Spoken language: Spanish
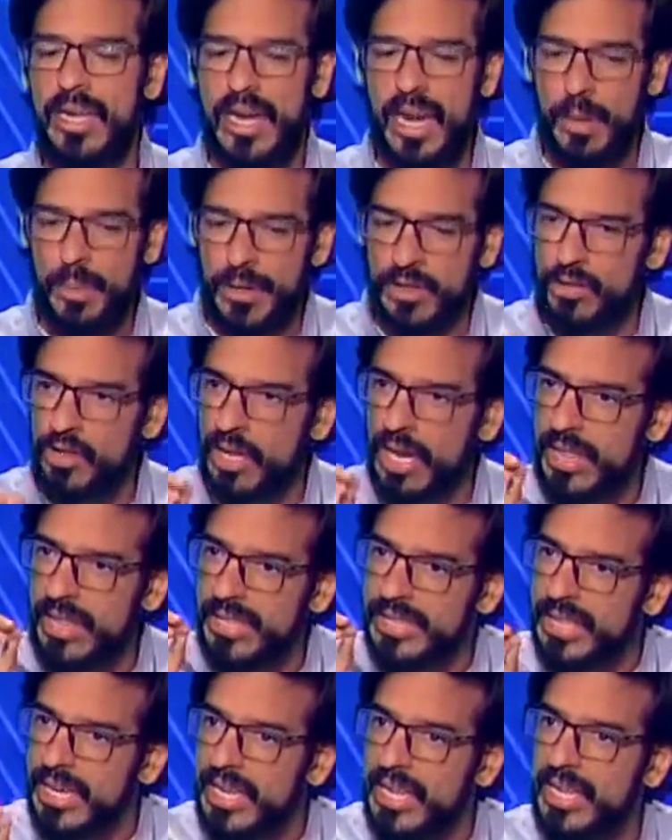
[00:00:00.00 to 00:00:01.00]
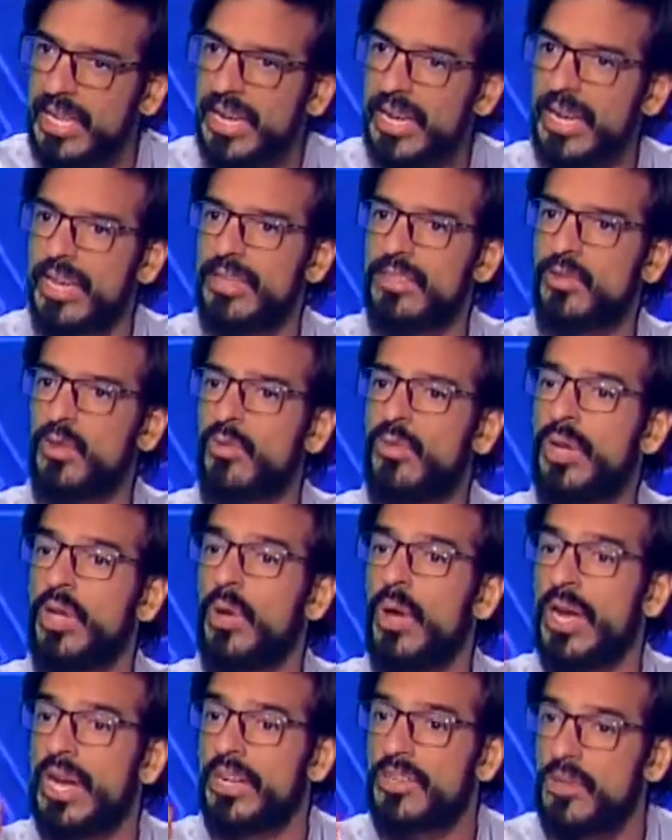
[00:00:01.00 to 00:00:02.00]
Las personas detenidas que han sufrido
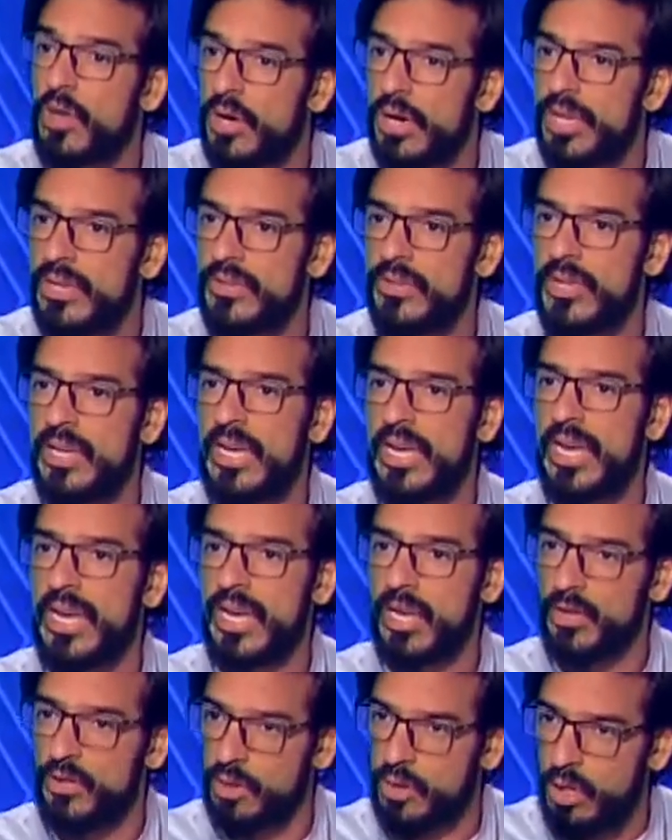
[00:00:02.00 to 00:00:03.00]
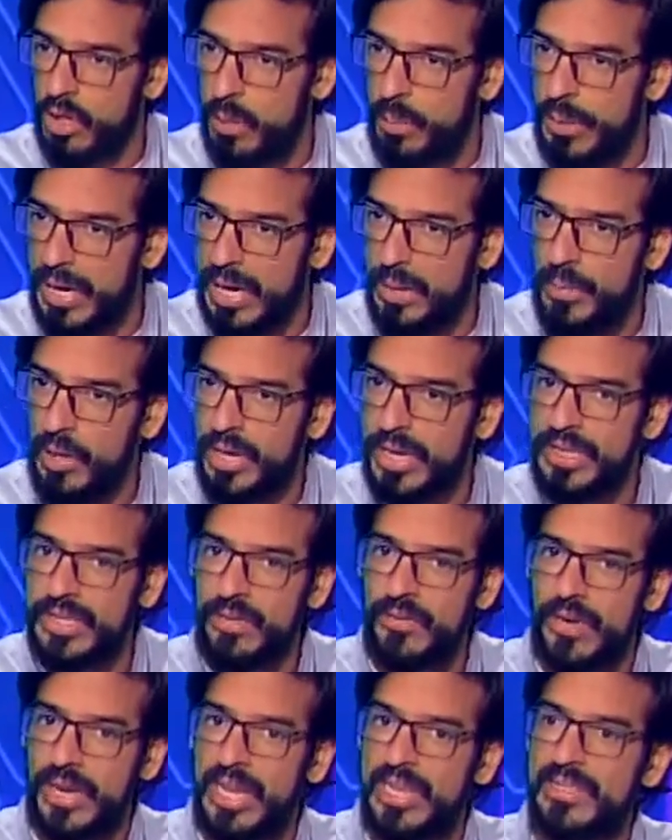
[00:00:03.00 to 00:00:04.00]
agresiones que nosotros esperamos que en
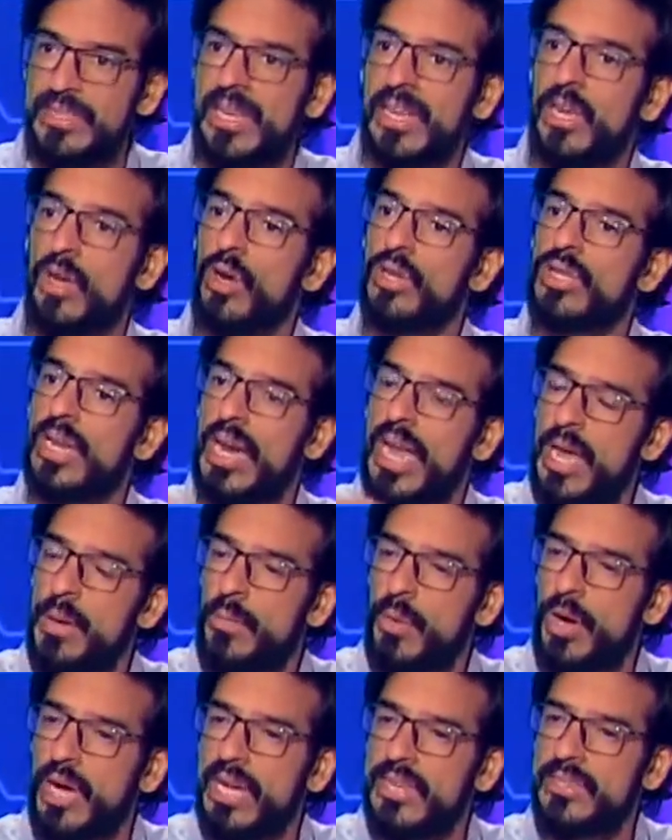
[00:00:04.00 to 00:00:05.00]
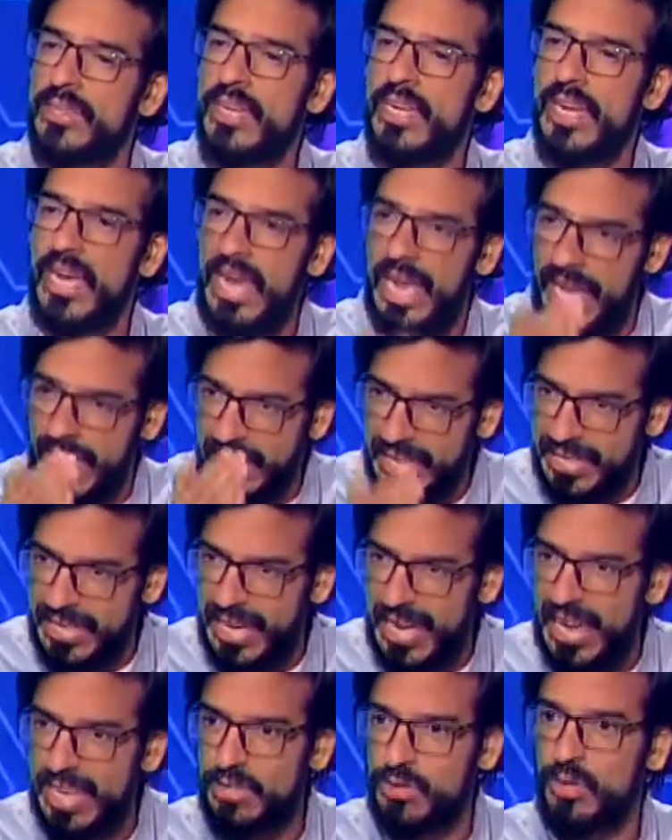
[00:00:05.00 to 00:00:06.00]
diferencia de otras épocas, en este
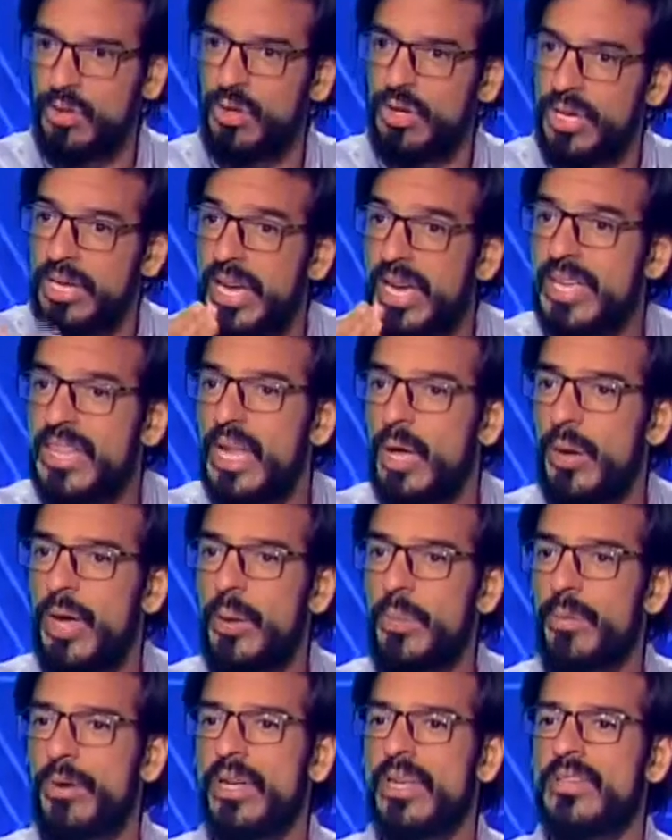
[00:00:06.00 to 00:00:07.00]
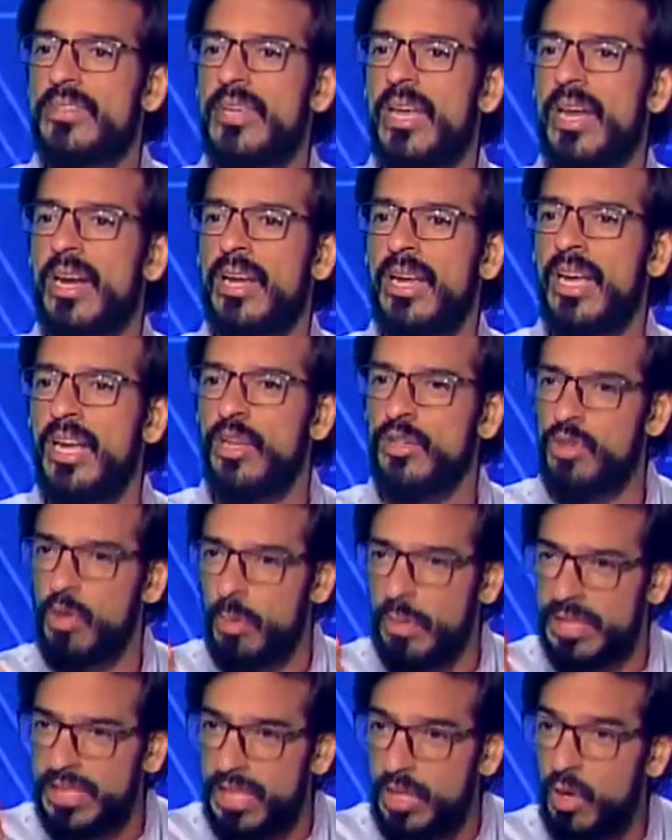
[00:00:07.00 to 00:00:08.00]
caso y esta vez puedan ser
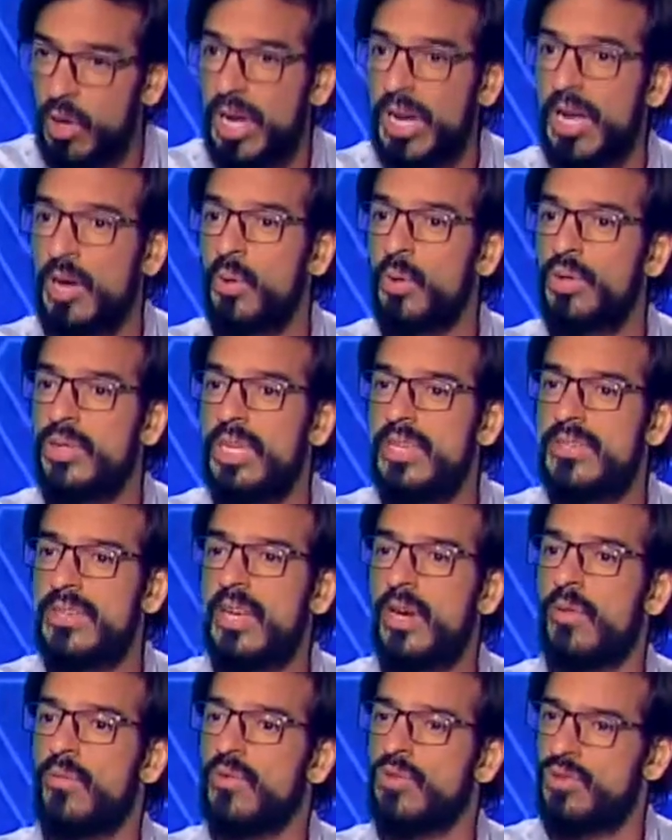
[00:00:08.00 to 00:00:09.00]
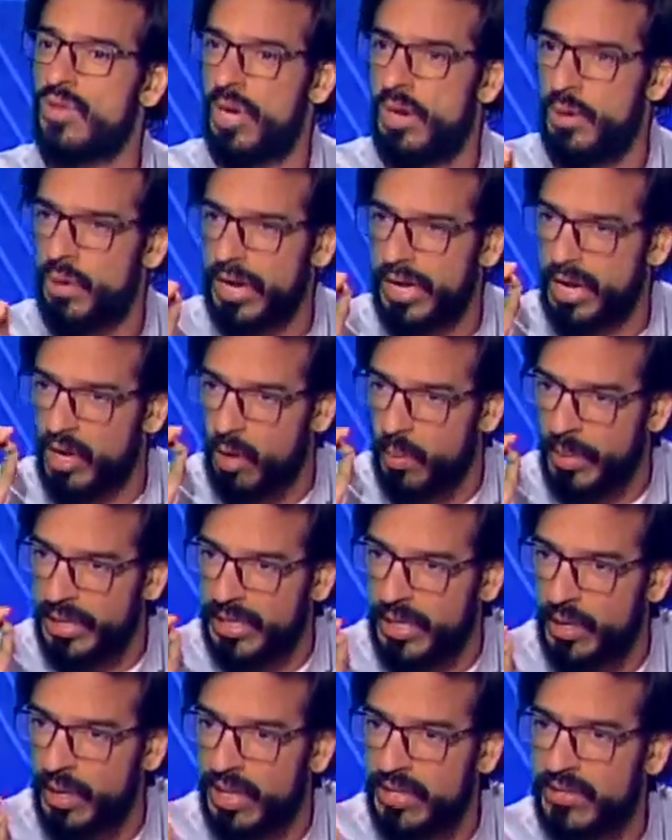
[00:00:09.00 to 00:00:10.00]
sometidos a la justicia los funcionarios que hayan
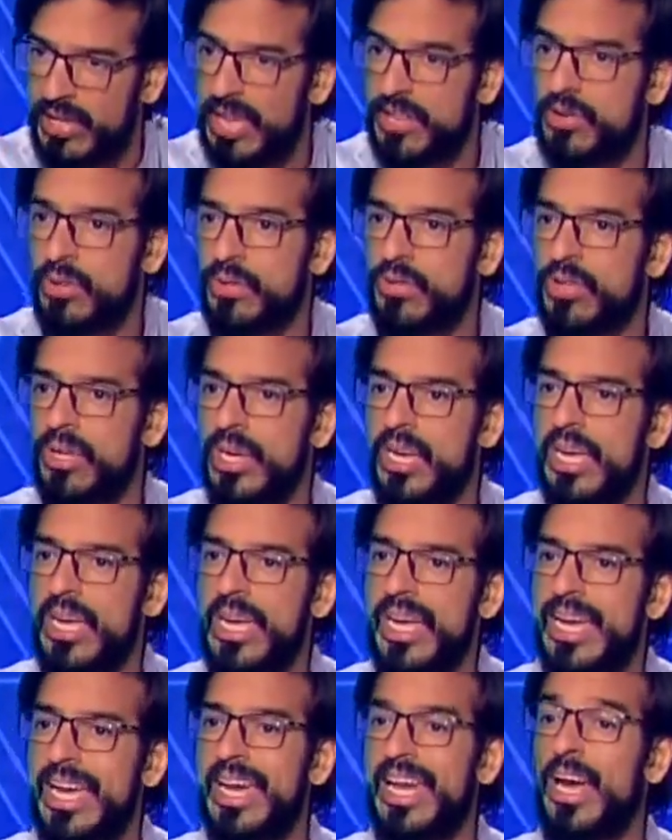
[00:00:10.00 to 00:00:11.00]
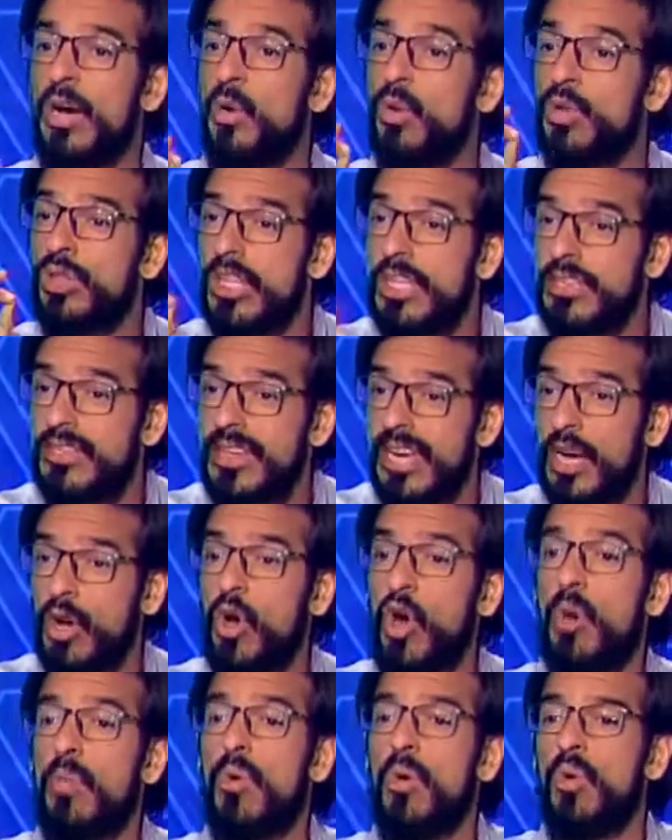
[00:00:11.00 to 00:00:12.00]
cometido excesos y que la justicia
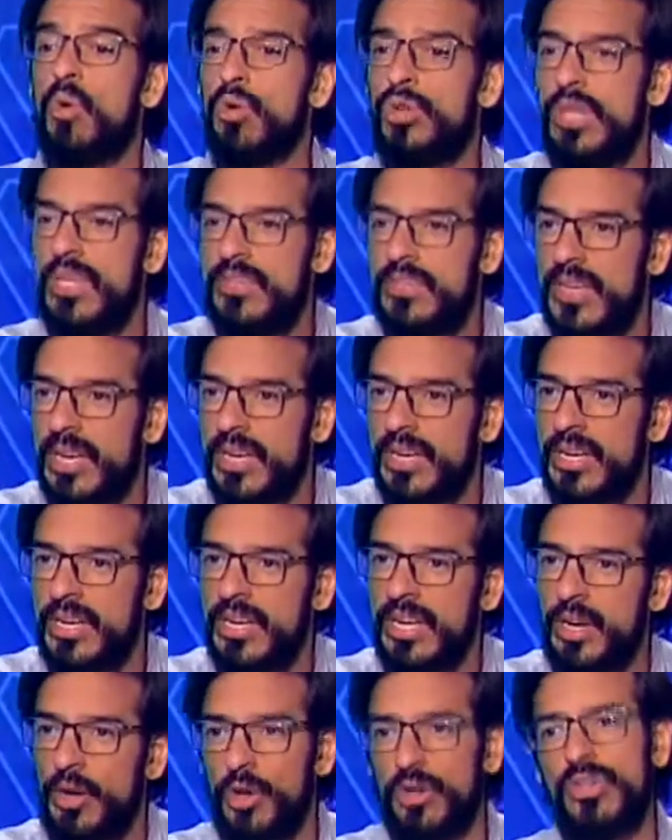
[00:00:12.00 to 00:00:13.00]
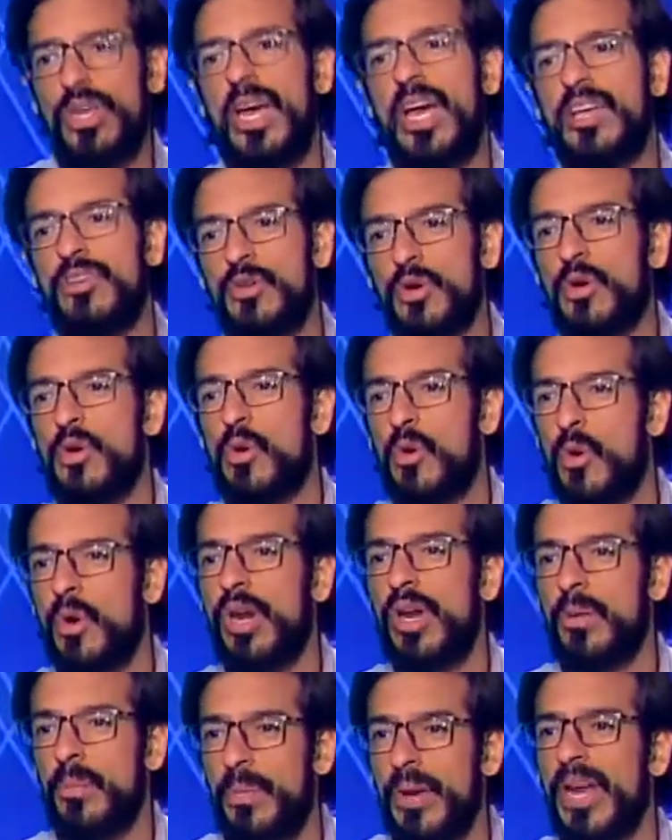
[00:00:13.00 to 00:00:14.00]
como justicia no sea eso que
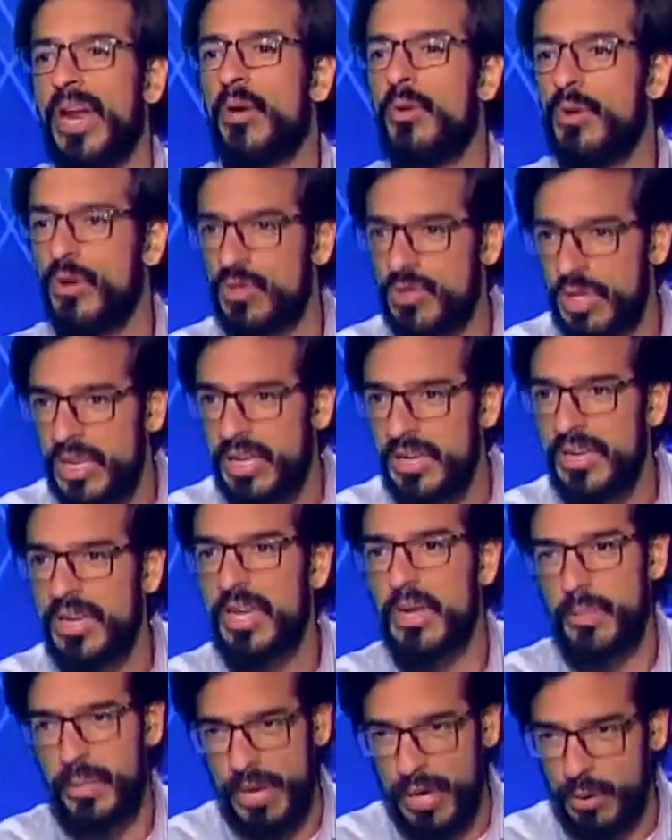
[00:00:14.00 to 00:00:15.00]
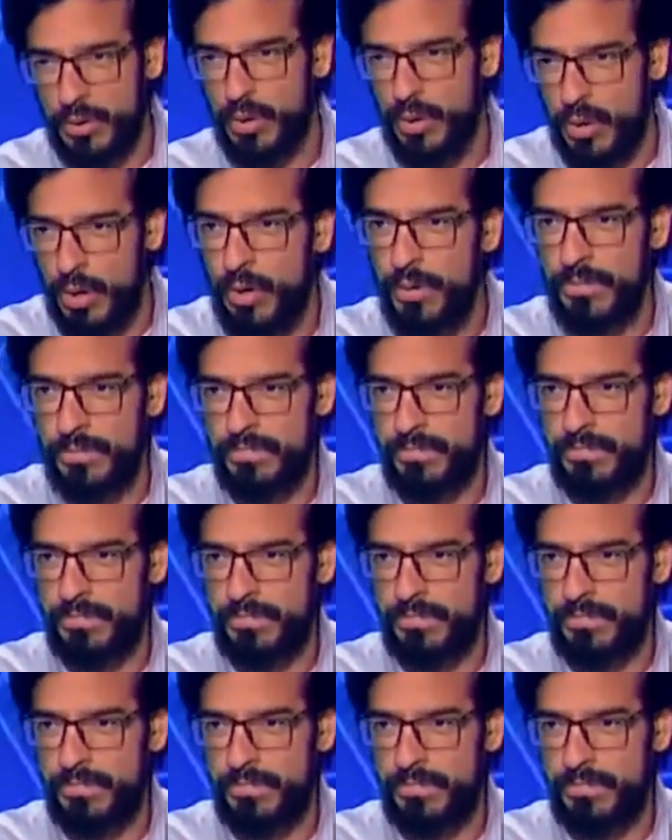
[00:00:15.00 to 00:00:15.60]
ocurre para unos sí y para otros no.